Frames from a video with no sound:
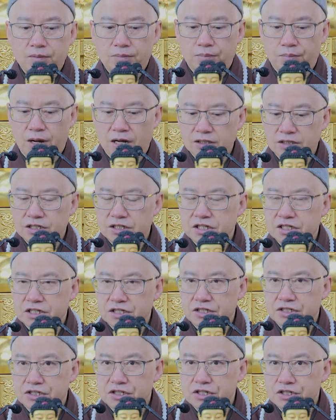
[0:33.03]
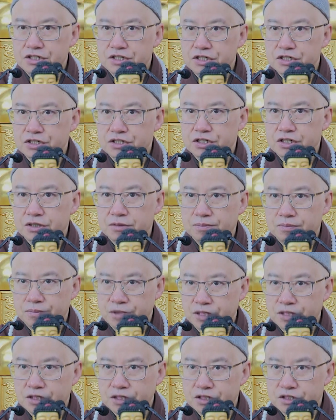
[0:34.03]
把自己的清净心、
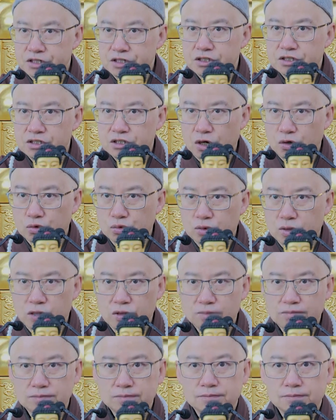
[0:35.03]
平等心照顾好。